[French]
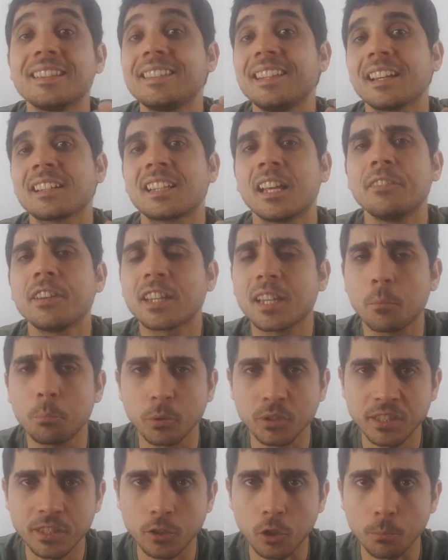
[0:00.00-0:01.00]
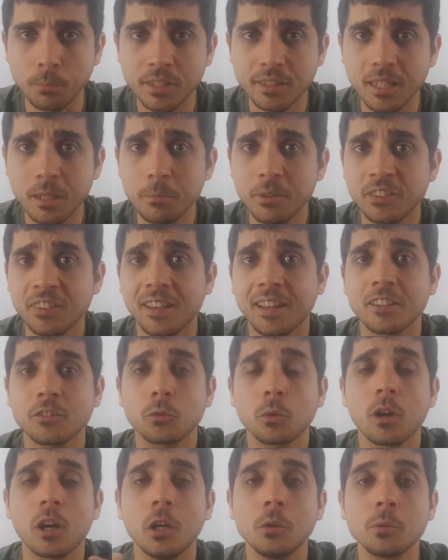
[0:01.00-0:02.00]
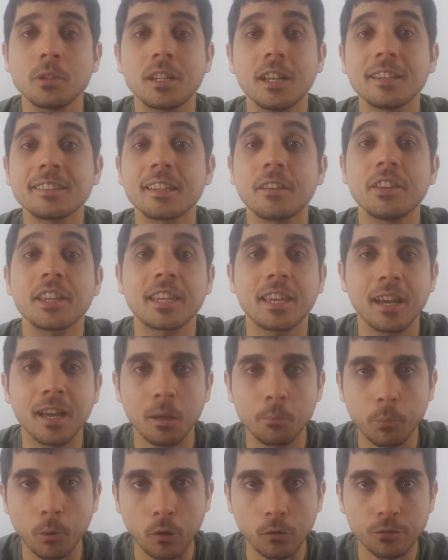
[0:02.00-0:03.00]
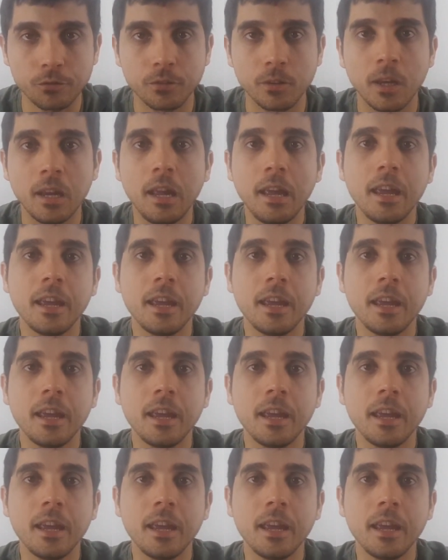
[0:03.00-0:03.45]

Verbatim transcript: certes avec un petit comité, mais ça restera une classe avec un prof.